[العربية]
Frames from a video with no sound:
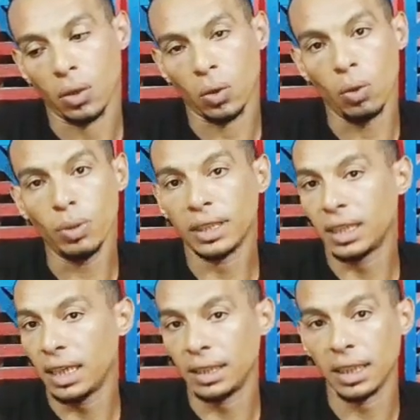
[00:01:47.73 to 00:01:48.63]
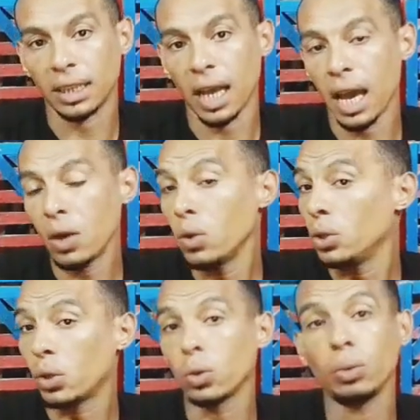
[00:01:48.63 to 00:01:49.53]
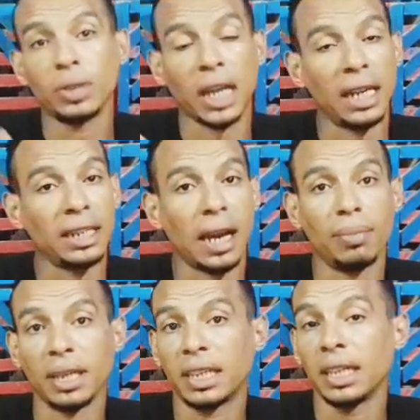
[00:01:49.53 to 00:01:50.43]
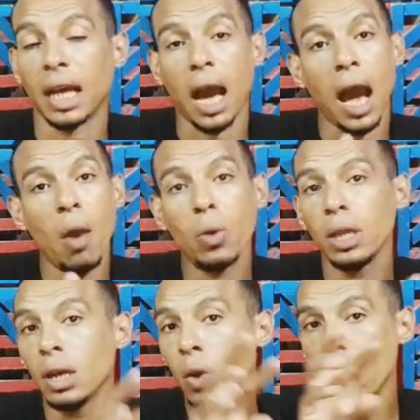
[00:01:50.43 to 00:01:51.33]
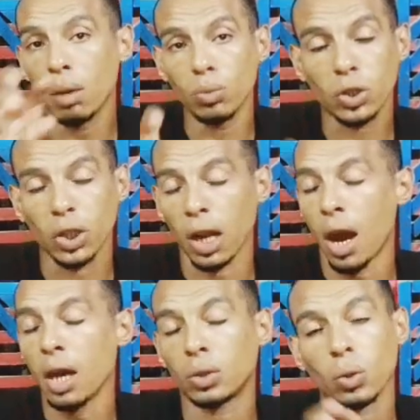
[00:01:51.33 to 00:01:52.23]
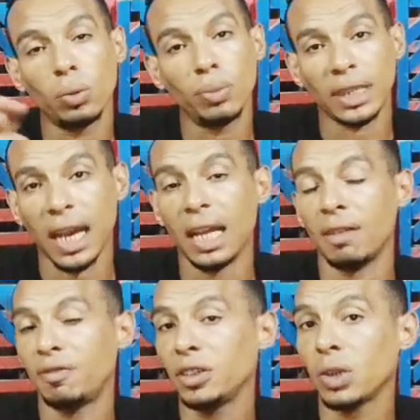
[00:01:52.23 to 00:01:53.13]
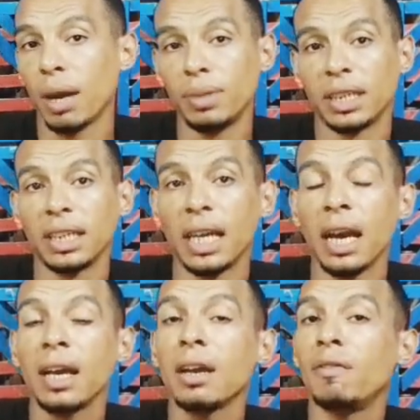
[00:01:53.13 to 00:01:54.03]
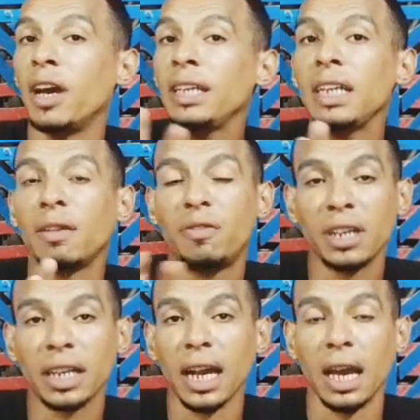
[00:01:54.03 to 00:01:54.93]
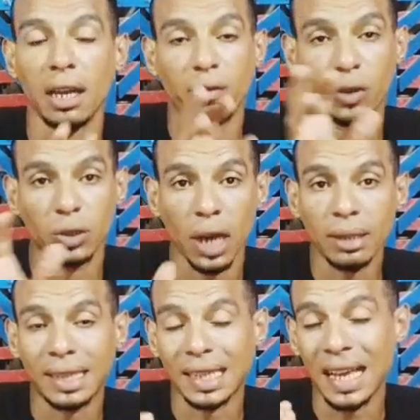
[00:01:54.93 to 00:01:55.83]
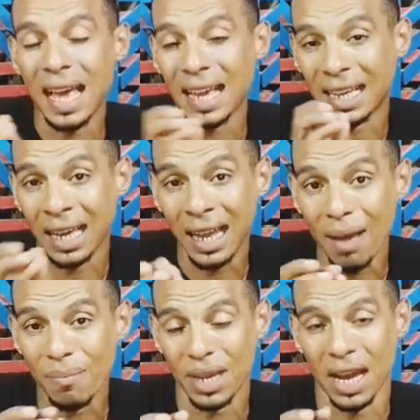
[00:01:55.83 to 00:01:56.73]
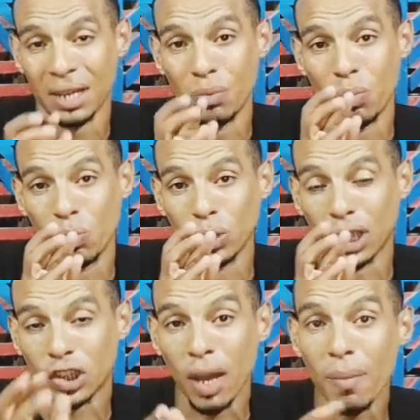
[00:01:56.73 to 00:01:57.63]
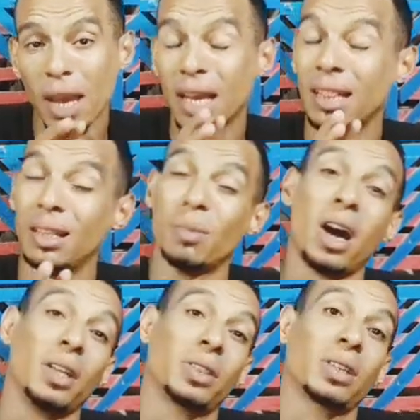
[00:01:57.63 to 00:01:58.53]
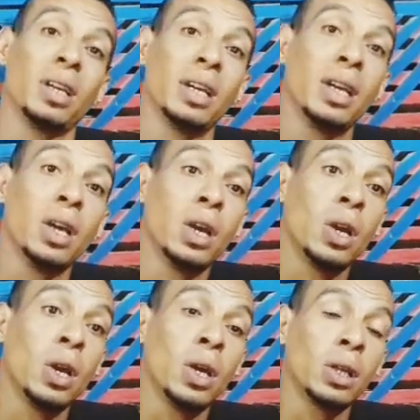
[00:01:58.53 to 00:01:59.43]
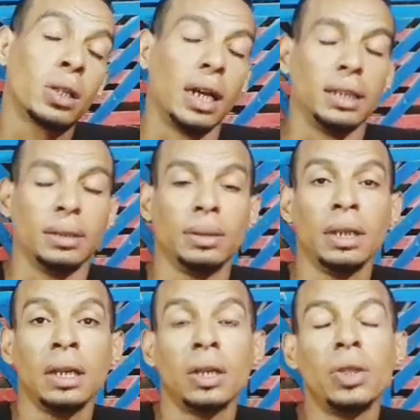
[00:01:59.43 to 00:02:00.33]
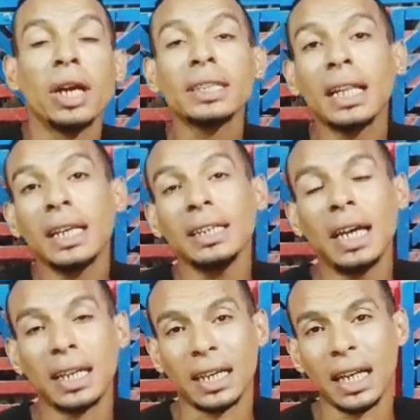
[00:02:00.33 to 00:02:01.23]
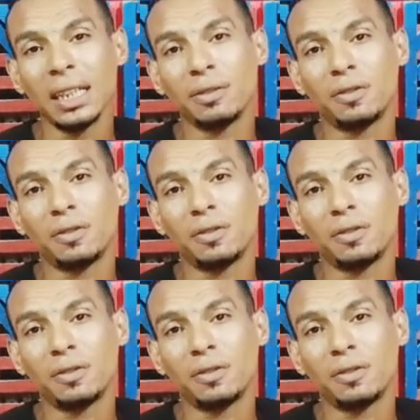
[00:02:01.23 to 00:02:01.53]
جملتين يتقالوا يكونوا متقالين قبل كده او اللي هو المصطلحات تكون متقاله في فيديو قبل كده فهي الفكرة الفيديوهات تلاقي الكلام يعني متشابه لبعض طيب النهارده اللي احنا هنتكلم